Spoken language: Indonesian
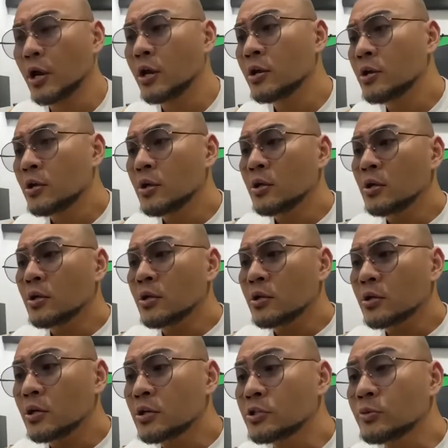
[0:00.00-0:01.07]
data yang
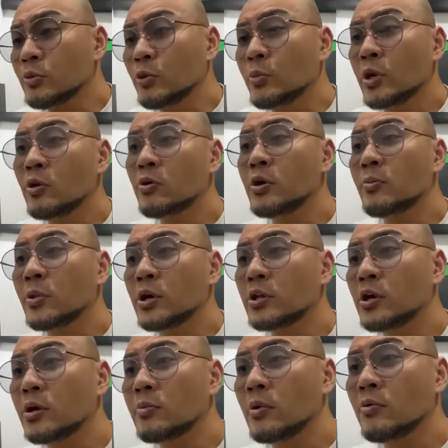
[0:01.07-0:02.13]
terkesan
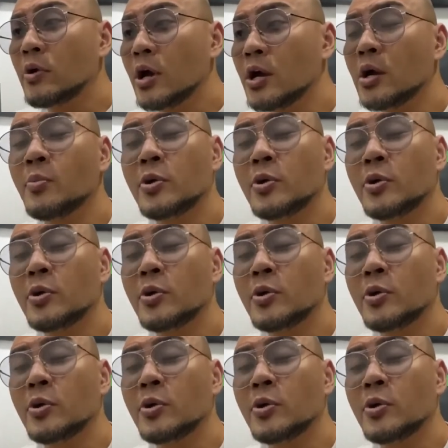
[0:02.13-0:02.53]
dibesar-besarkan.